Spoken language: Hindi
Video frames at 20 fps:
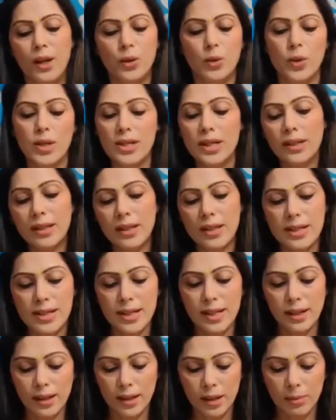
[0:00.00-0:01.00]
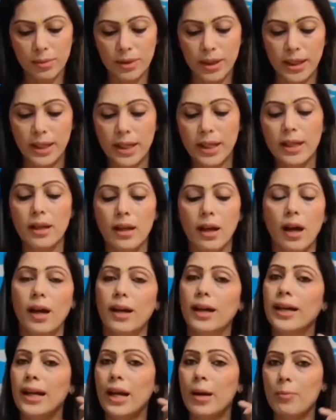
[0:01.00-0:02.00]
तो इसी तरह से अगर हम देखें
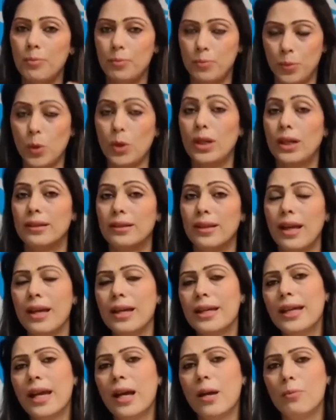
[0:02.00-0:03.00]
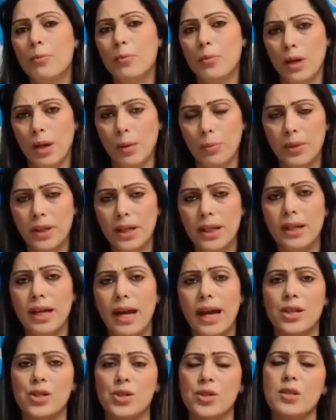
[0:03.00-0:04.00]
अगर आपको लगता है कि आप अपने
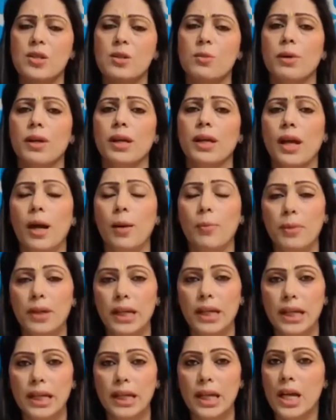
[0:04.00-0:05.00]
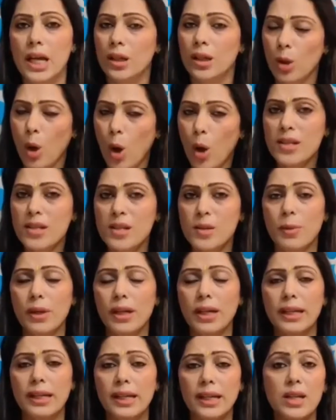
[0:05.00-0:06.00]
एक्शंस में अपने थॉट्स में
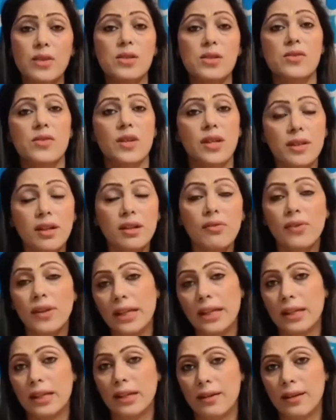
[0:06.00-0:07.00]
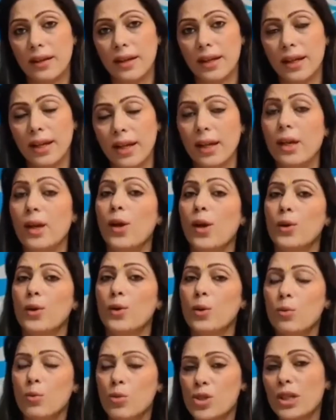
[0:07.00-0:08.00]
कहीं ना कहीं रिस्ट्रिक्टेड फील कर रहे हैं
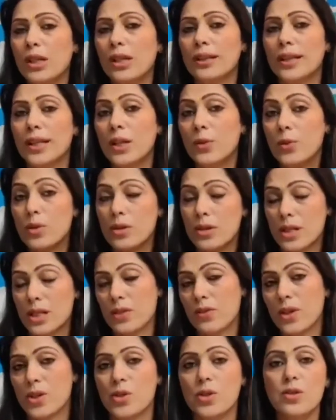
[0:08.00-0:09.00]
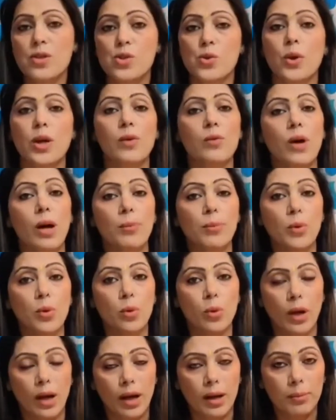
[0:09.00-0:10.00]
तो मुझे लगता है कि वो रिस्ट्रिक्शंस जो है वो आपको
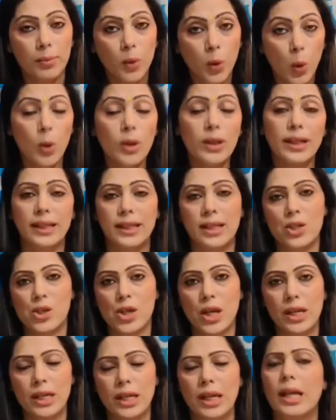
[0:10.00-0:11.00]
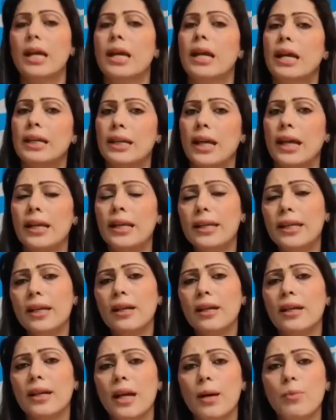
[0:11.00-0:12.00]
आप खोल देनी चाहिए यानी कि
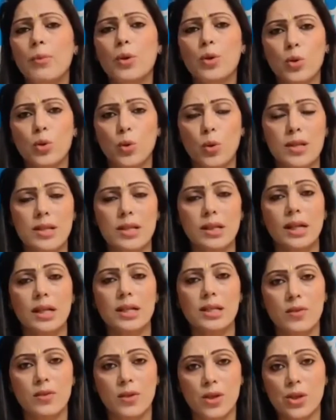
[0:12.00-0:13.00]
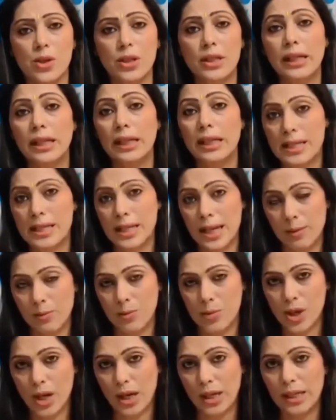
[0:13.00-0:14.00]
अगर आपको थोड़ा सा कंसिडरेशन के लिए टाइम
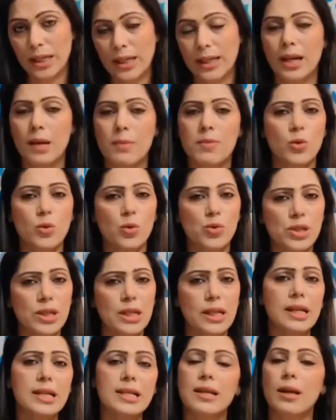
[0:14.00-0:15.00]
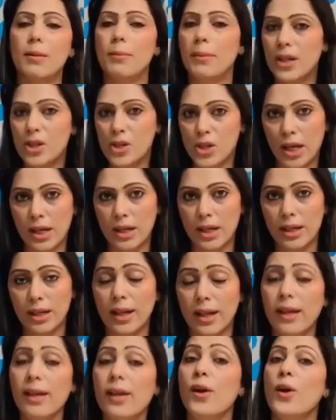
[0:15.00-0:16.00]
चाहिए अगर आप सोचने का समय चाह रहे
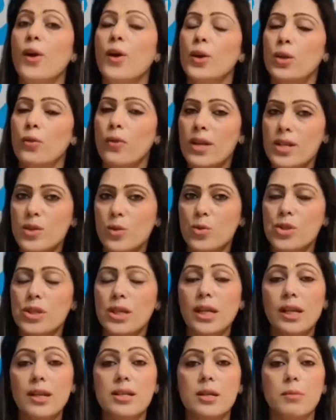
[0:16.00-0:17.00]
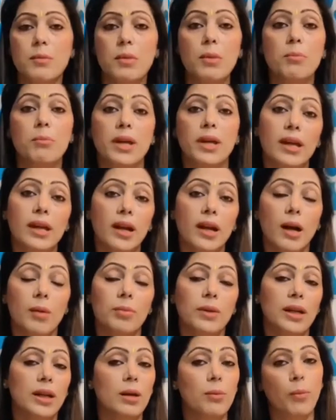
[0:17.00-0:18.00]
हैं तो वह सोचने का समय मेक
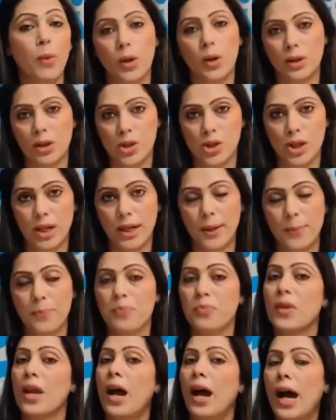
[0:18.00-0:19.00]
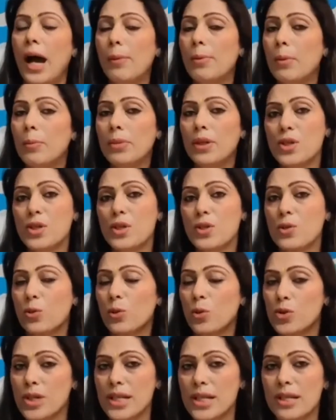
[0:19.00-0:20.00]
आपके लिए बहुत अच्छा है आप अपनी चीजों
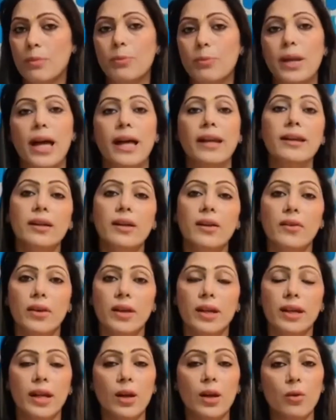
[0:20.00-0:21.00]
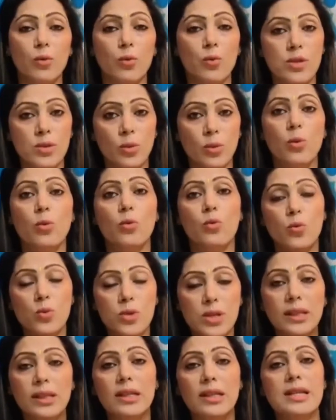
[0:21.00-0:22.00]
को जैसे प्लान कर रहे हैं उसको
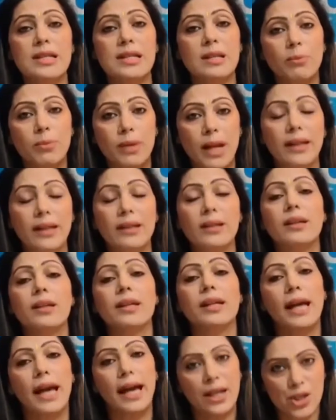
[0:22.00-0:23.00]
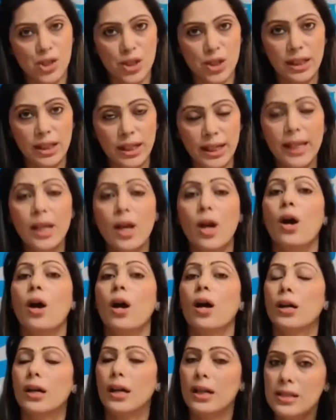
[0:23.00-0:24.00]
उसी तरह से प्लान करके एक्शन लें
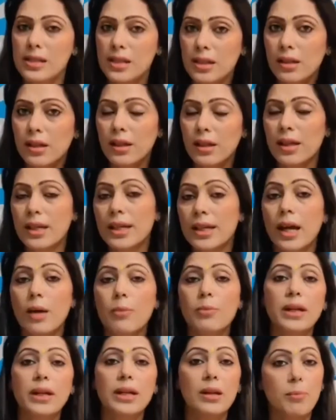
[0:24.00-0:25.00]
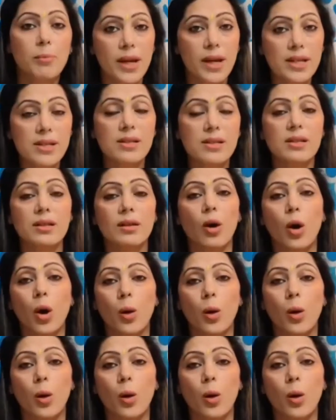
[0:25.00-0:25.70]
कंसिडर करें कि आपके लिए बेस्ट